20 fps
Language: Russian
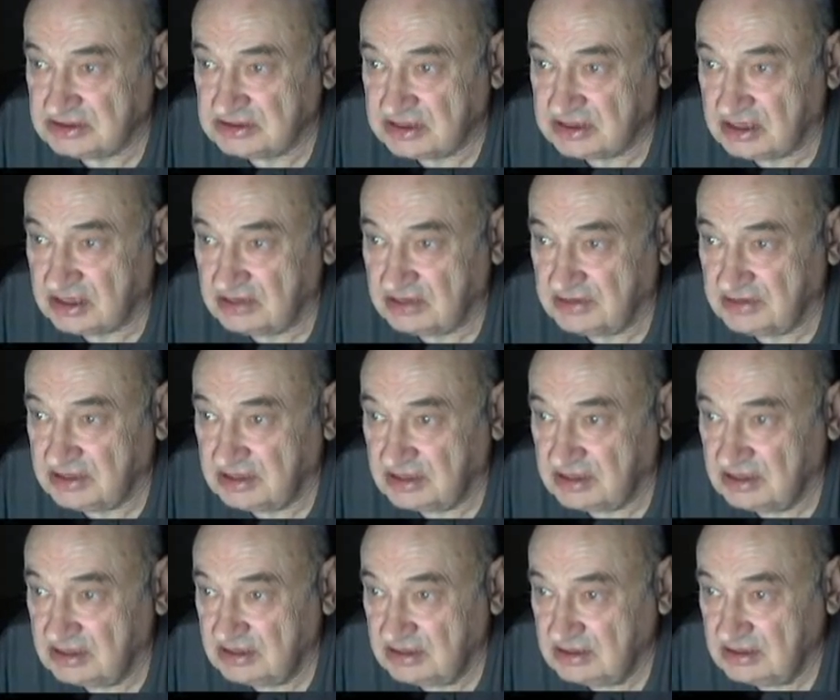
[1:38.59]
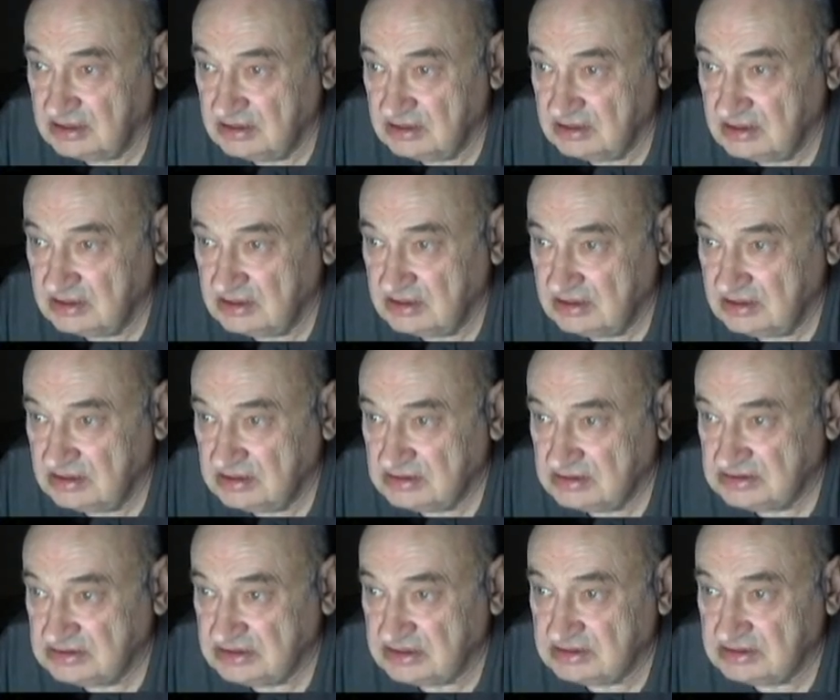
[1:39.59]
торговать
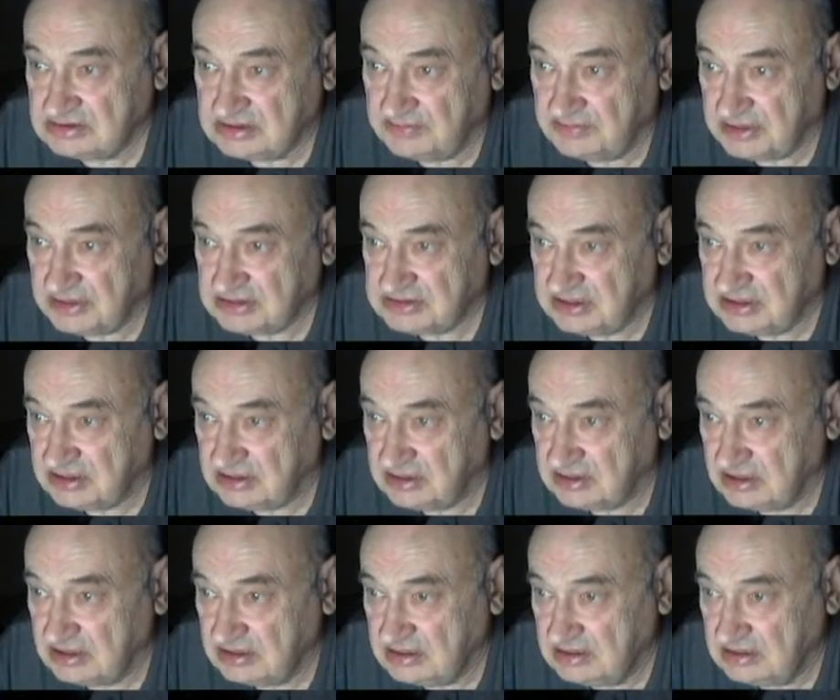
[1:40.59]
за, за процент.